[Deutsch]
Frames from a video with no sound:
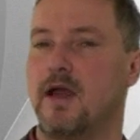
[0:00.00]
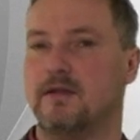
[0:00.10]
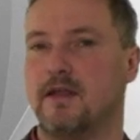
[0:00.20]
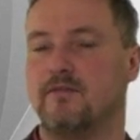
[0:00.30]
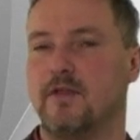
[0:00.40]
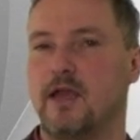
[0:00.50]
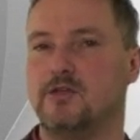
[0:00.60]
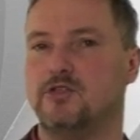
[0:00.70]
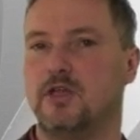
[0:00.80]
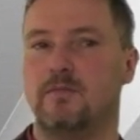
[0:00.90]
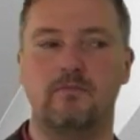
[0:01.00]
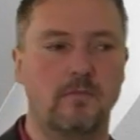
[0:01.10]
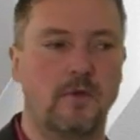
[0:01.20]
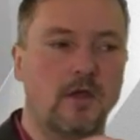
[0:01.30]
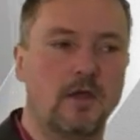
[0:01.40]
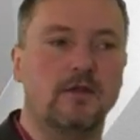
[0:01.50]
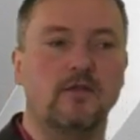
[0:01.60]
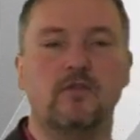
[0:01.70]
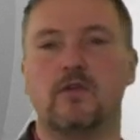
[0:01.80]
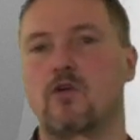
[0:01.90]
Adressen reinschieben,
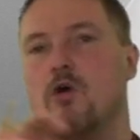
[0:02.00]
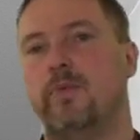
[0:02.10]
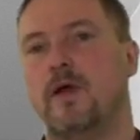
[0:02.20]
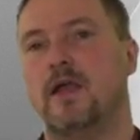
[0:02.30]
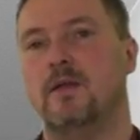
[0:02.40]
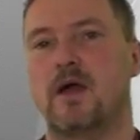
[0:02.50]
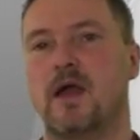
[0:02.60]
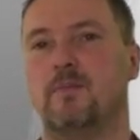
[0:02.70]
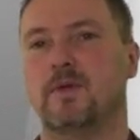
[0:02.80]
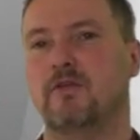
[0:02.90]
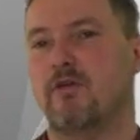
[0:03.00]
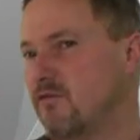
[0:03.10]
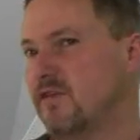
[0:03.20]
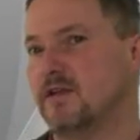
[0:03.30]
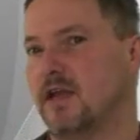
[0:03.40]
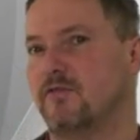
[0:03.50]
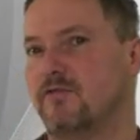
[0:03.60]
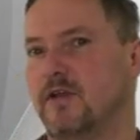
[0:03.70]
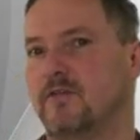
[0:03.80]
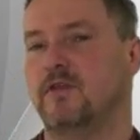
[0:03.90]
diese Gruppe in meinen Brief aufs
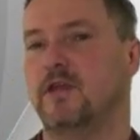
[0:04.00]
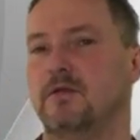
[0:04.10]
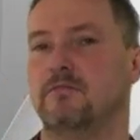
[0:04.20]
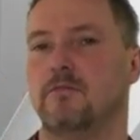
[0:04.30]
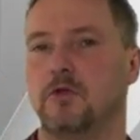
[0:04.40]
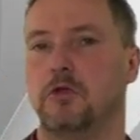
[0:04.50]
Adressfeld ziehen,